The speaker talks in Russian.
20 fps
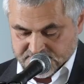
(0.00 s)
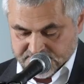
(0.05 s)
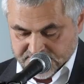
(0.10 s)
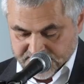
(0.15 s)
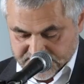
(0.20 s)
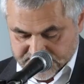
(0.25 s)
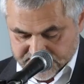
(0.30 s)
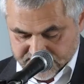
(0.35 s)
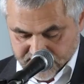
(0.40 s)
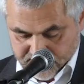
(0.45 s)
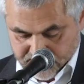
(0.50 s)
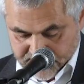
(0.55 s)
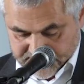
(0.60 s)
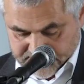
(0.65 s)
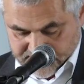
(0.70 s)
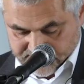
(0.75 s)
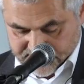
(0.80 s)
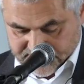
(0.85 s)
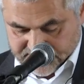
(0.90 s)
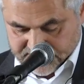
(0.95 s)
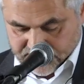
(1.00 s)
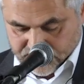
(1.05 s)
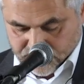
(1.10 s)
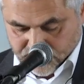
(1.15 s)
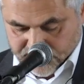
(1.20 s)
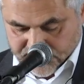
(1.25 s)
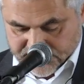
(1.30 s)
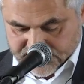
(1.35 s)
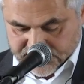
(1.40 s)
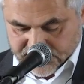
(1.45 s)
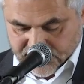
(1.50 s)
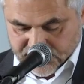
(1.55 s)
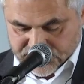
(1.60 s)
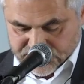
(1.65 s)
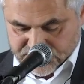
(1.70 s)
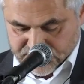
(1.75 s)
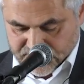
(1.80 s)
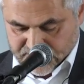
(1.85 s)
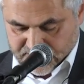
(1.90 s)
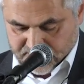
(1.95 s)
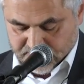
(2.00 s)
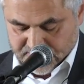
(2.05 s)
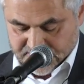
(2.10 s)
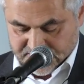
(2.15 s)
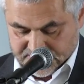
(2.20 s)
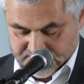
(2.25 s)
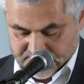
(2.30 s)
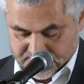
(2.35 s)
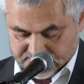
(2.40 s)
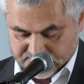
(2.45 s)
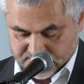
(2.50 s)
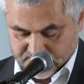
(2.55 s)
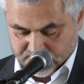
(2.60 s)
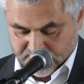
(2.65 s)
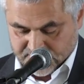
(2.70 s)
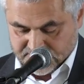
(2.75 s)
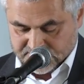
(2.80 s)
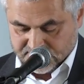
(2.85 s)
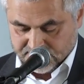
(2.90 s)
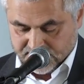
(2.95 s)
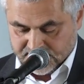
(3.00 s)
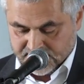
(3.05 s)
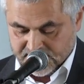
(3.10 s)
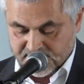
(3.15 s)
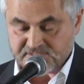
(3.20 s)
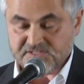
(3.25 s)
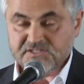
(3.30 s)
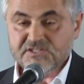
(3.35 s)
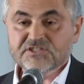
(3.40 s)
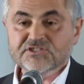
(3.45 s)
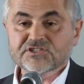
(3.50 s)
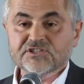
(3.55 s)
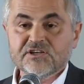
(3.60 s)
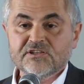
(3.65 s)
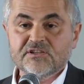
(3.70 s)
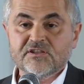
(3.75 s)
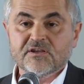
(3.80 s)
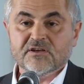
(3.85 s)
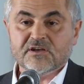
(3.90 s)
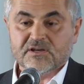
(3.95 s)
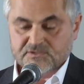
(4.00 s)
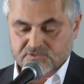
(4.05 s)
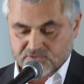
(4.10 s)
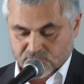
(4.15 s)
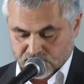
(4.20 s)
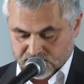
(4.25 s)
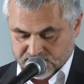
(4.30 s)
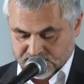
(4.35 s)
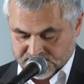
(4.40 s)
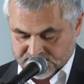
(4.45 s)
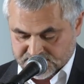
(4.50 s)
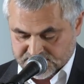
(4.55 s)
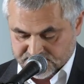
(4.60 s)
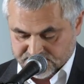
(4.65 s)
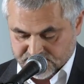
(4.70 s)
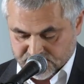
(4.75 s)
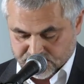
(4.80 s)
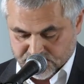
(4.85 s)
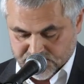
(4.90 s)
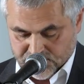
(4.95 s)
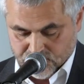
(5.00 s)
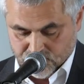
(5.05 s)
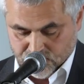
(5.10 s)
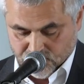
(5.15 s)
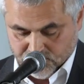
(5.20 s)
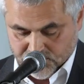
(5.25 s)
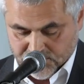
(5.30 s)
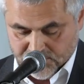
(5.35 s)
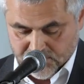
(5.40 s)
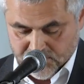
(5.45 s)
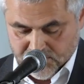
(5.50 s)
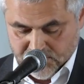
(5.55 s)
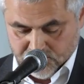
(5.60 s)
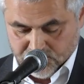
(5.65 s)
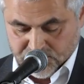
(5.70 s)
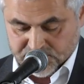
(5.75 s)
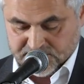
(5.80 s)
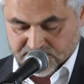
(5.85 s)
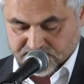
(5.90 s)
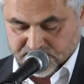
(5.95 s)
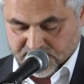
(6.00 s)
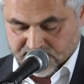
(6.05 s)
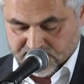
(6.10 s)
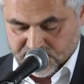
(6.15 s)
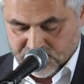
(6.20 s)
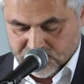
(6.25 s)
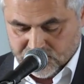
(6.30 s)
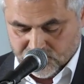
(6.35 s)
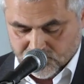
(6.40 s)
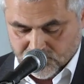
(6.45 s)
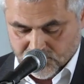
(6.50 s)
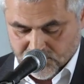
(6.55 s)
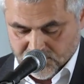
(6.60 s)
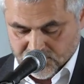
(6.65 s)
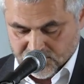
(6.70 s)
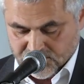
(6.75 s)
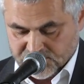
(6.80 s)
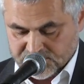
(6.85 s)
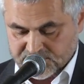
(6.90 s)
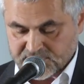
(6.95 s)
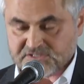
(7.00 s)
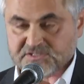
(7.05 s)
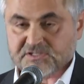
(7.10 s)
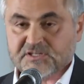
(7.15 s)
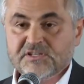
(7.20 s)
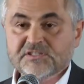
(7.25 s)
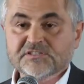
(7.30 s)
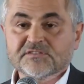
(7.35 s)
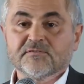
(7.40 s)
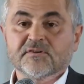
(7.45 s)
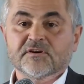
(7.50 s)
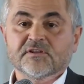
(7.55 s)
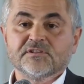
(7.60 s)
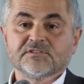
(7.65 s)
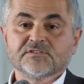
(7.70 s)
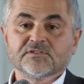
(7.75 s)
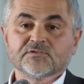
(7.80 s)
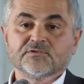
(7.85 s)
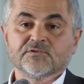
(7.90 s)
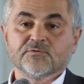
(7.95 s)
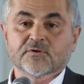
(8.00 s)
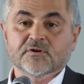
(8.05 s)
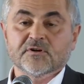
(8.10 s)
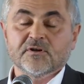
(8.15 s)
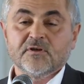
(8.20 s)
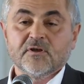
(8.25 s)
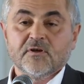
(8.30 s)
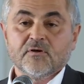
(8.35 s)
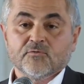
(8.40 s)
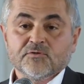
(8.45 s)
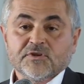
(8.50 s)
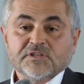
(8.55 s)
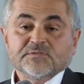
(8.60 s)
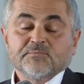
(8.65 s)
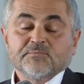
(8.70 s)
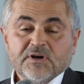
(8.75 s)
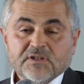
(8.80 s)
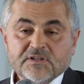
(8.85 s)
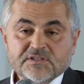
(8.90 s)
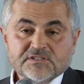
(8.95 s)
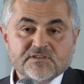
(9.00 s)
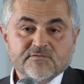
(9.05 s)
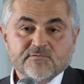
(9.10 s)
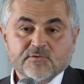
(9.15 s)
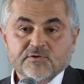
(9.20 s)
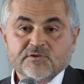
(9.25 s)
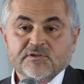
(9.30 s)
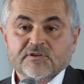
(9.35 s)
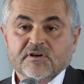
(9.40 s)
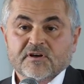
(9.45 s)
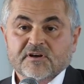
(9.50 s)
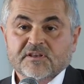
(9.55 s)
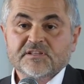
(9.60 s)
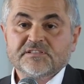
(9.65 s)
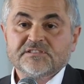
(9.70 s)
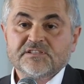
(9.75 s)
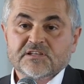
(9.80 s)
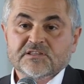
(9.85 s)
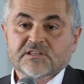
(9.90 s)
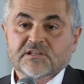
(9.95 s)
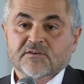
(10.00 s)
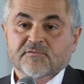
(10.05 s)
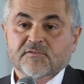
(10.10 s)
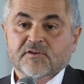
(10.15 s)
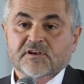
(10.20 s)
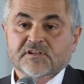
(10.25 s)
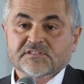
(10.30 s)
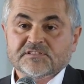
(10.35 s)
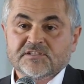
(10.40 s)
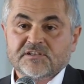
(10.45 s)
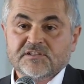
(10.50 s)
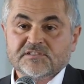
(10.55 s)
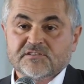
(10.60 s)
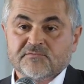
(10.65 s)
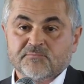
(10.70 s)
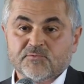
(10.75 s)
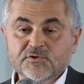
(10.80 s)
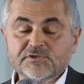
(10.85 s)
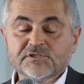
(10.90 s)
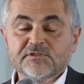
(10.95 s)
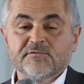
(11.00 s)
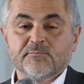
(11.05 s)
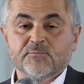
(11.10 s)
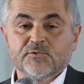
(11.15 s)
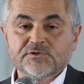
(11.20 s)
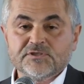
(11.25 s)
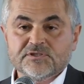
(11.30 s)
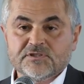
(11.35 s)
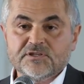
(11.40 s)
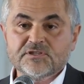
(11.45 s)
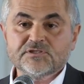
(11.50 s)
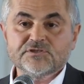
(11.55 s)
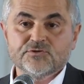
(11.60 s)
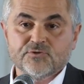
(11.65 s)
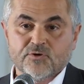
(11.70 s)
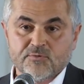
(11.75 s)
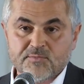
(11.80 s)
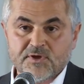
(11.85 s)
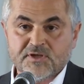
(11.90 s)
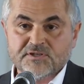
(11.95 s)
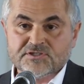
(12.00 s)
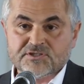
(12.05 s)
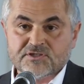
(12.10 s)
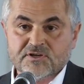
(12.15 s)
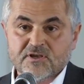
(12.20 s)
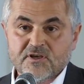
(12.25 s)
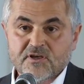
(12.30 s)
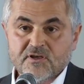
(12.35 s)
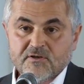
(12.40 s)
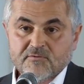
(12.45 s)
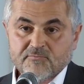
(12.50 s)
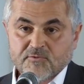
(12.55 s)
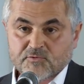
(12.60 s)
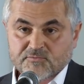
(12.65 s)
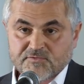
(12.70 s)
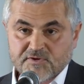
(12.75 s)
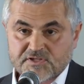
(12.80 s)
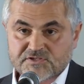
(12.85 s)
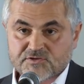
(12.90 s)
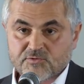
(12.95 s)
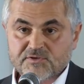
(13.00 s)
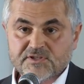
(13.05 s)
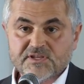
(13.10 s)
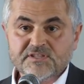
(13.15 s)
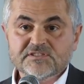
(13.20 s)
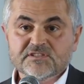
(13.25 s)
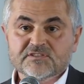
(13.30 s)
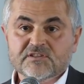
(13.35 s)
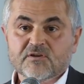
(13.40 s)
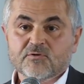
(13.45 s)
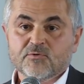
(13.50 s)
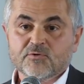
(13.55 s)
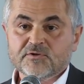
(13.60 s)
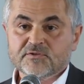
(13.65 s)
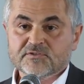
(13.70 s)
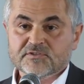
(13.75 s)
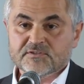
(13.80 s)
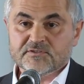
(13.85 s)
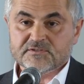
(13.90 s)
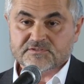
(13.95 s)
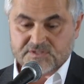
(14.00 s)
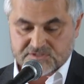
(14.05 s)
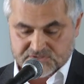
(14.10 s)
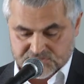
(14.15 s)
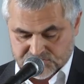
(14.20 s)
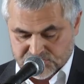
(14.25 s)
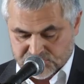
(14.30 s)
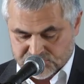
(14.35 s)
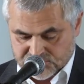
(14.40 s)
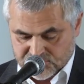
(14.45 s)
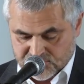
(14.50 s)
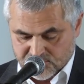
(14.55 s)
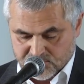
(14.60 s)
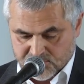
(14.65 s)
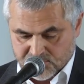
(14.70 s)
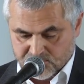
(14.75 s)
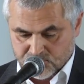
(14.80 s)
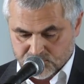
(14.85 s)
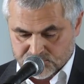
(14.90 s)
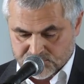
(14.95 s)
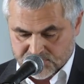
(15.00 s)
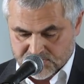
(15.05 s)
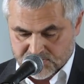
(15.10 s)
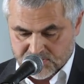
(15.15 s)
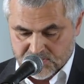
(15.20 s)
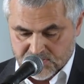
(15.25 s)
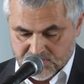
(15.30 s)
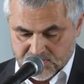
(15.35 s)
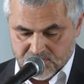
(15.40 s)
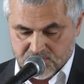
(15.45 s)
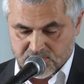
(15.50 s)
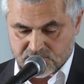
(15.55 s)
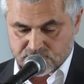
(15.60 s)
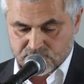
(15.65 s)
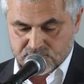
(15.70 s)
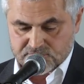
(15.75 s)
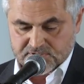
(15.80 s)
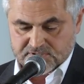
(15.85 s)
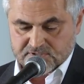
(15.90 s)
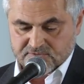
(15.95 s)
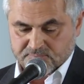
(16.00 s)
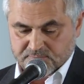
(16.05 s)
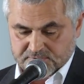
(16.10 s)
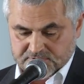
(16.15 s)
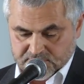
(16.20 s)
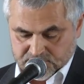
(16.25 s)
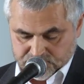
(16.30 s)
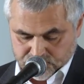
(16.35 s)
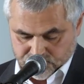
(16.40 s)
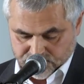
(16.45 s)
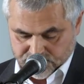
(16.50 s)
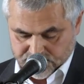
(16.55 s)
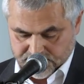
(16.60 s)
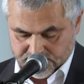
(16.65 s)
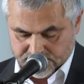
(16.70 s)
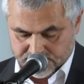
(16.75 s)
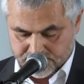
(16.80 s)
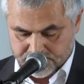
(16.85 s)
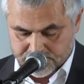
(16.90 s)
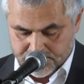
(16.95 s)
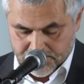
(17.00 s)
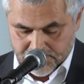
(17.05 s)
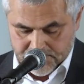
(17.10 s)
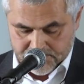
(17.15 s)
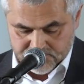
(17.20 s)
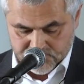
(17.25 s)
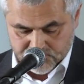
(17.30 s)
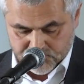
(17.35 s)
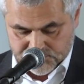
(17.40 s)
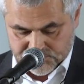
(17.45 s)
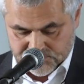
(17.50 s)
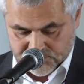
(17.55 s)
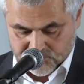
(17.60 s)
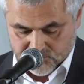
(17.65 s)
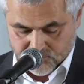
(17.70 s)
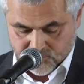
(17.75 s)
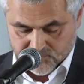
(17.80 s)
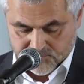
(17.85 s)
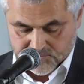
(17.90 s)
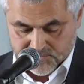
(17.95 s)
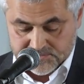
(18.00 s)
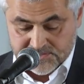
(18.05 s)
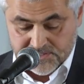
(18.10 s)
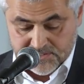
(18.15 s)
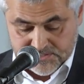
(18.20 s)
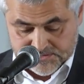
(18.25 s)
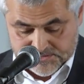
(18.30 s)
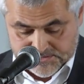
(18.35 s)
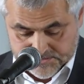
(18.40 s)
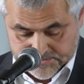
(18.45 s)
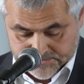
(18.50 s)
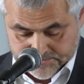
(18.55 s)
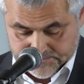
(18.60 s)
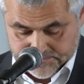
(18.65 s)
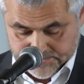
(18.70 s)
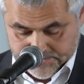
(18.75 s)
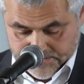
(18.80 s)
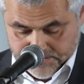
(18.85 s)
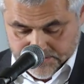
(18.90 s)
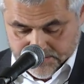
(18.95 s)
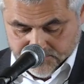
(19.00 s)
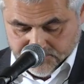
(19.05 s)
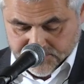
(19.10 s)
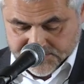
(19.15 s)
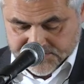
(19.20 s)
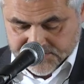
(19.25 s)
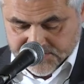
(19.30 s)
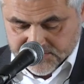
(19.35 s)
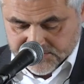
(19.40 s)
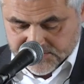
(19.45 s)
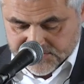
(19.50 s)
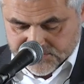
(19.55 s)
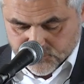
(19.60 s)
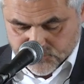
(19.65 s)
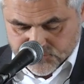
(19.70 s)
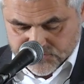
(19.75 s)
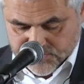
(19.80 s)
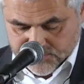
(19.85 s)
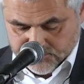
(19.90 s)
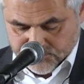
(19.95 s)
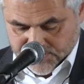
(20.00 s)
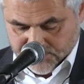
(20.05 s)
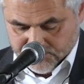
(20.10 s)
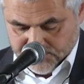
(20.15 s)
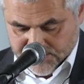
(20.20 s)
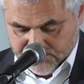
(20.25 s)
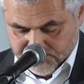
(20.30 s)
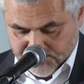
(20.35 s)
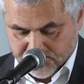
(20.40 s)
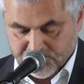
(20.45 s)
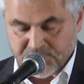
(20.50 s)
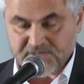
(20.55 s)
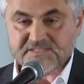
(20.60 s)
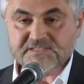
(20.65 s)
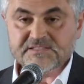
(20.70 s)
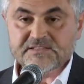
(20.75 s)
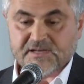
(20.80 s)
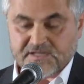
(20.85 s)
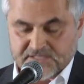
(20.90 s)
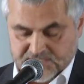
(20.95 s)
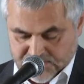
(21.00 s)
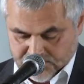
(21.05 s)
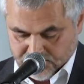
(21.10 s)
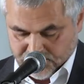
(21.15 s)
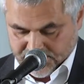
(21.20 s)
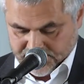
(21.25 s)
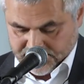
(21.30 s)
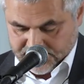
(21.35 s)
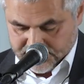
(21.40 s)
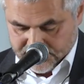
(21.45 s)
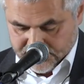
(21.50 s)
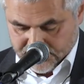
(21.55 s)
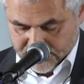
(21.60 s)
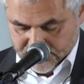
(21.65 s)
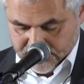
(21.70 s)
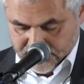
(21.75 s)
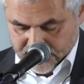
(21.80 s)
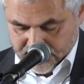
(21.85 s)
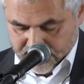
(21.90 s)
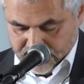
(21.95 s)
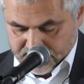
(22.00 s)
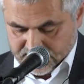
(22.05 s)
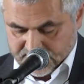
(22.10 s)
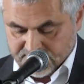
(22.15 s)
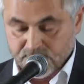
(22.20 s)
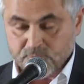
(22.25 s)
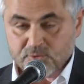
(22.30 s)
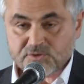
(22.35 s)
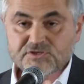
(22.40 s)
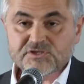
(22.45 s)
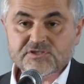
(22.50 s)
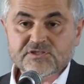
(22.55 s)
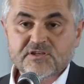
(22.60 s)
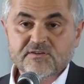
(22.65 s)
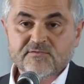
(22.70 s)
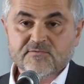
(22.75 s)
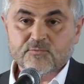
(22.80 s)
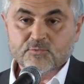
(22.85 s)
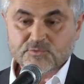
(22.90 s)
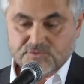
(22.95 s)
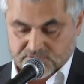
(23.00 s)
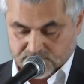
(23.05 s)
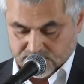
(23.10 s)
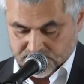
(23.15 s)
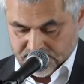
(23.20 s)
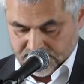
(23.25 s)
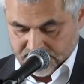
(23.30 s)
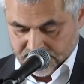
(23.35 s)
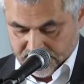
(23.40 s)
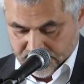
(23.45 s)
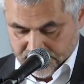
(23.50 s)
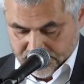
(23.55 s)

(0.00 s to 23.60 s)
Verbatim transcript: Следствием этого становится решение Министерства образования о снижении контрольных цифр приема по направлению градостроительства архитектура – у мало сегодня архитекторов градостроителей, будет, будет еще меньше. Вот в результате такой э, статистической обработки результатов подготовки выпускников. Третье. Возникла сложная проблема признания мархи творческим вузом.